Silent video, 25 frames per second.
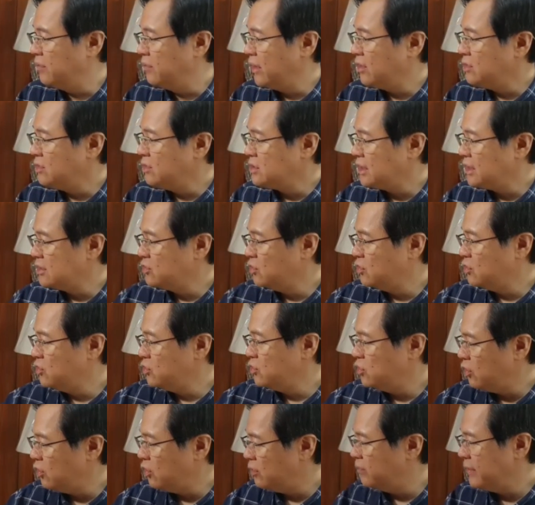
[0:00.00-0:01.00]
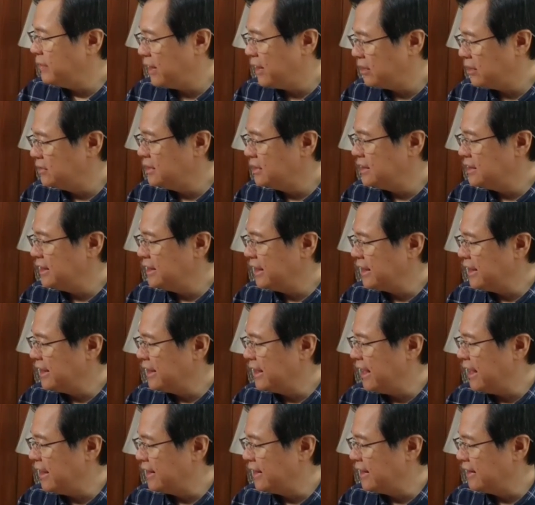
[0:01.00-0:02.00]
Pero sa suntok, meron din
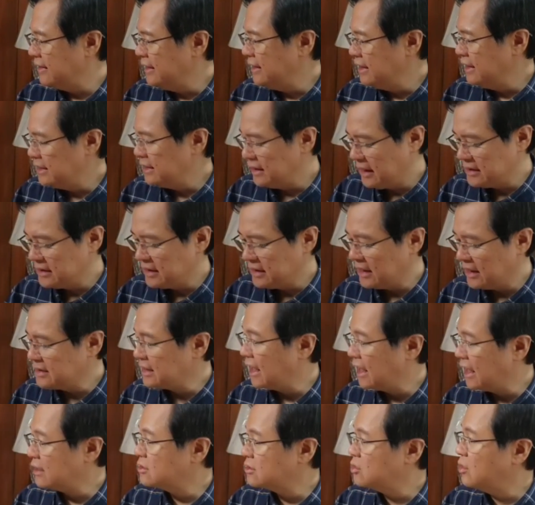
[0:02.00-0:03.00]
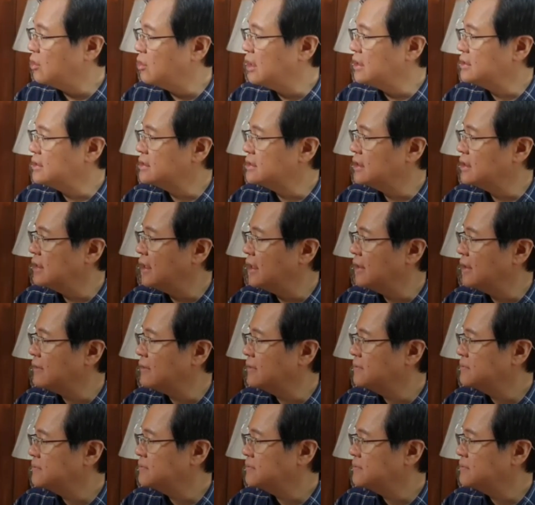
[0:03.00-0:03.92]
nangyayari. Nasasaktuhan sila.